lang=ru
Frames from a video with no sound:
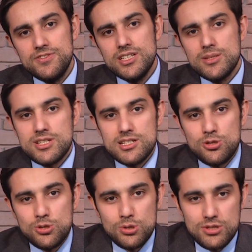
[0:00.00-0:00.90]
Двинемся
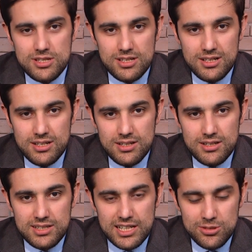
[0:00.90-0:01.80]
чуть-чуть
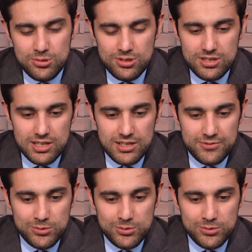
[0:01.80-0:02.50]
э, на юг. В